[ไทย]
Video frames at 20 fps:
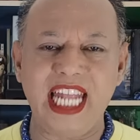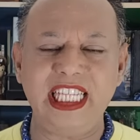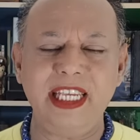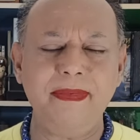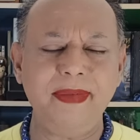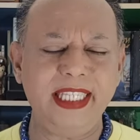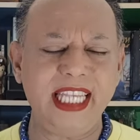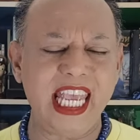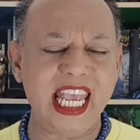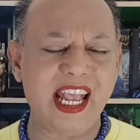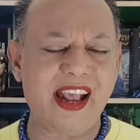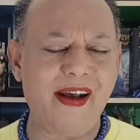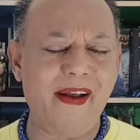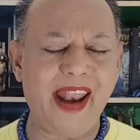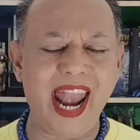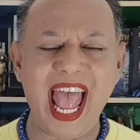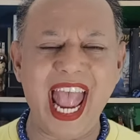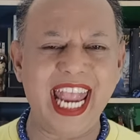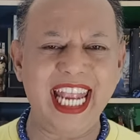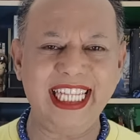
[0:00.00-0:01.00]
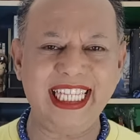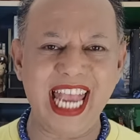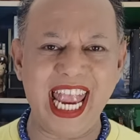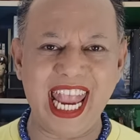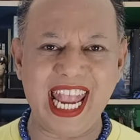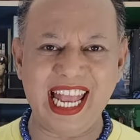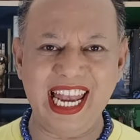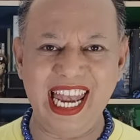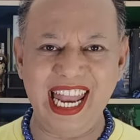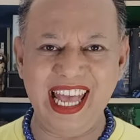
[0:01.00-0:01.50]
จิปซีใครใจ
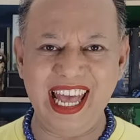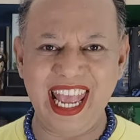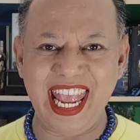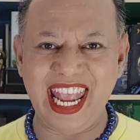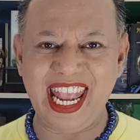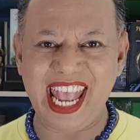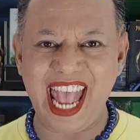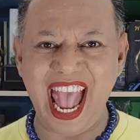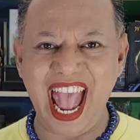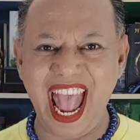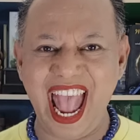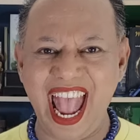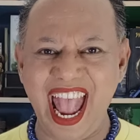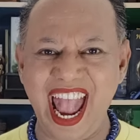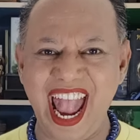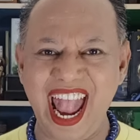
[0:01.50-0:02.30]
กันเลยค่ะ